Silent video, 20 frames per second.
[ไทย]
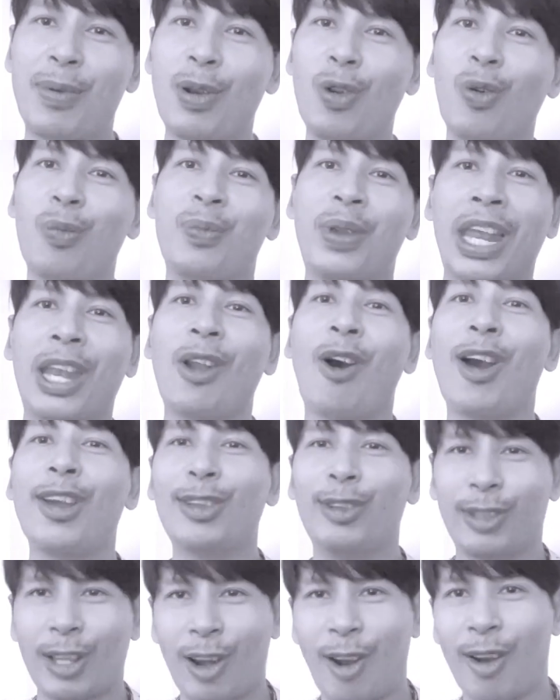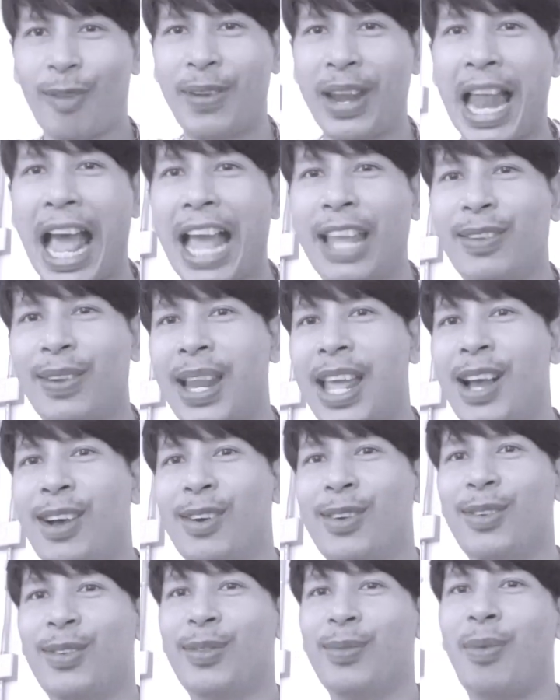ลูกเมียน้อยอยู่ตลอดเวลาอยู่แล้ว
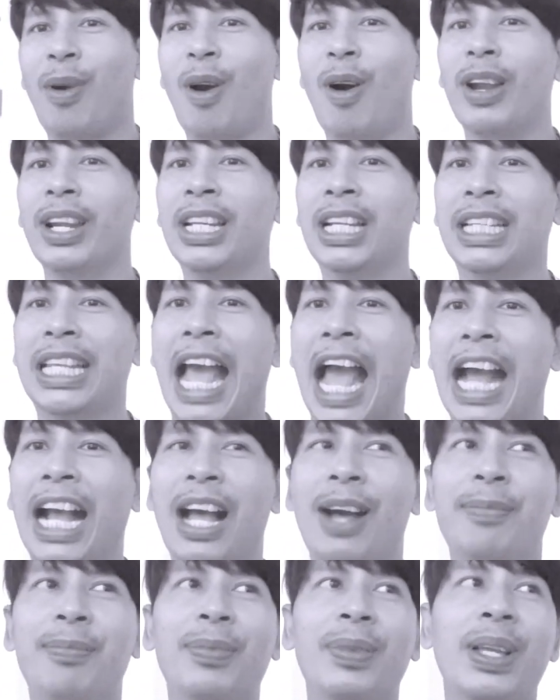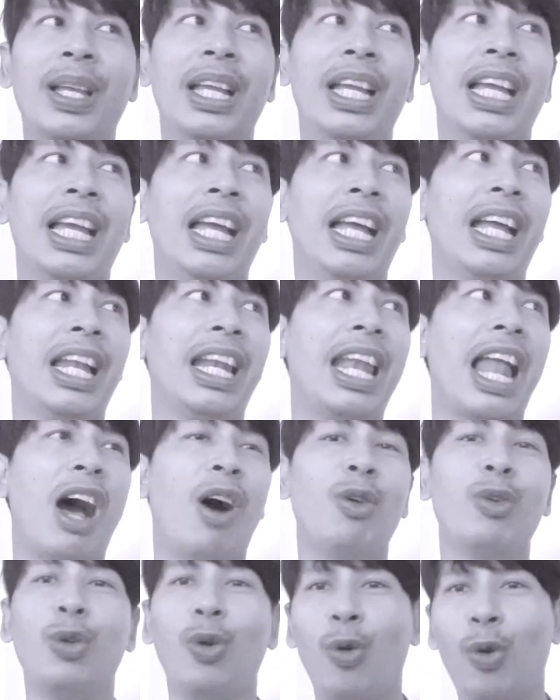เพราะหนึ่งอย่างครับเรา
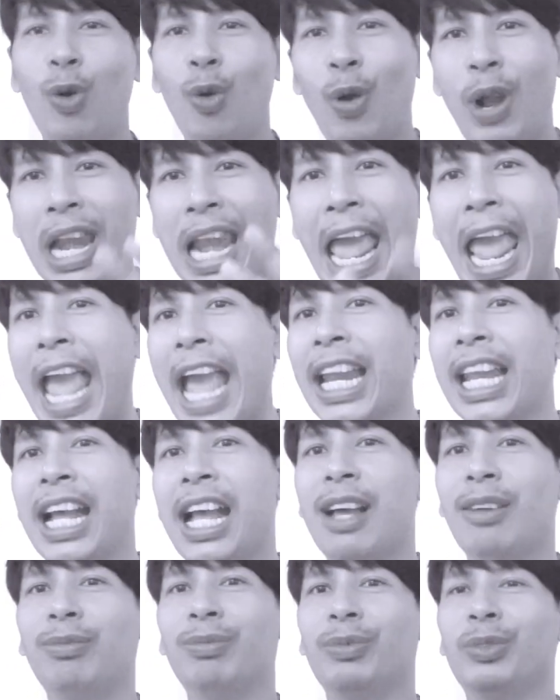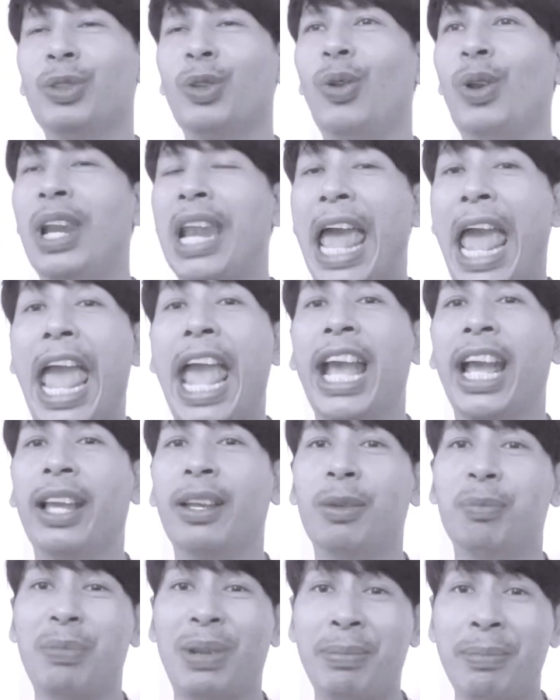ดูรุนแรงนะครับ รุนแรง
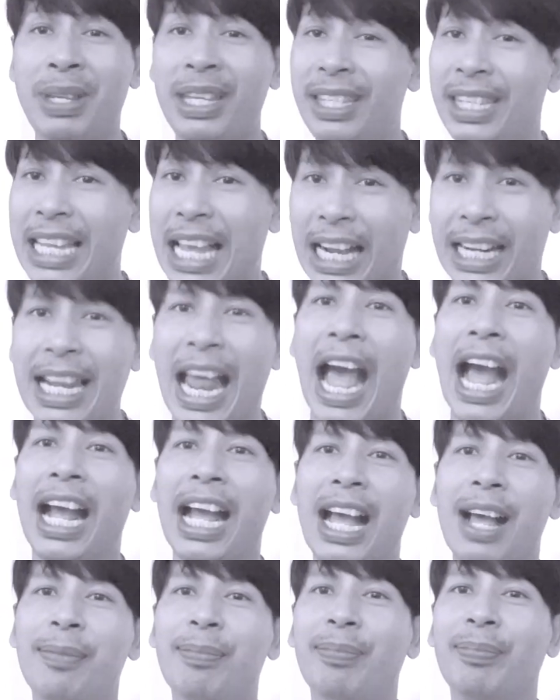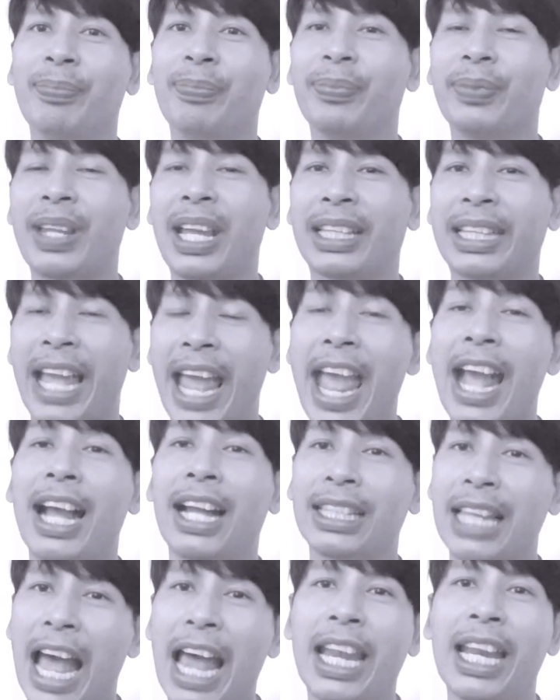มันมีเสียงดังครับ กระแทกก
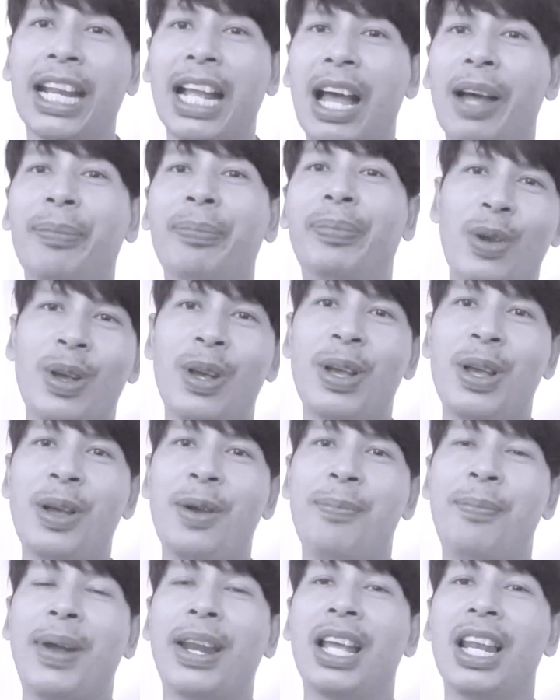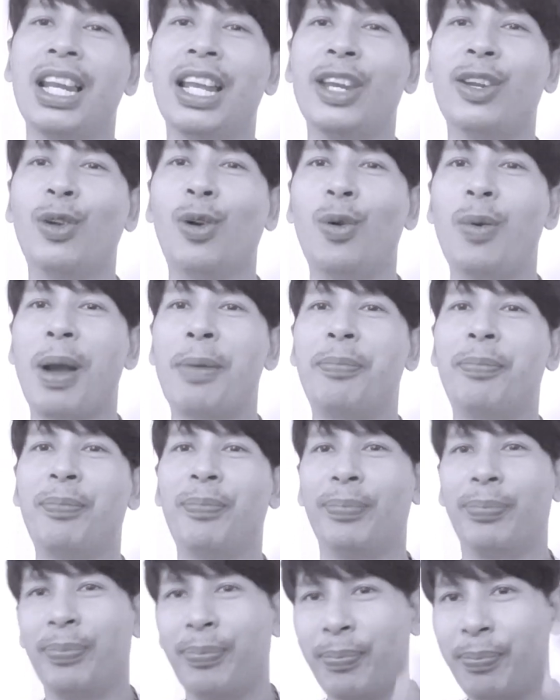ระทันนะครับ มันก็เลยดูแบบ
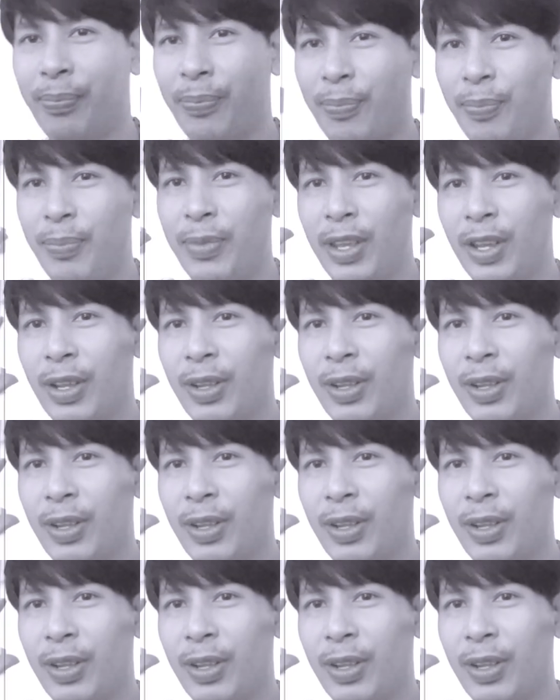มี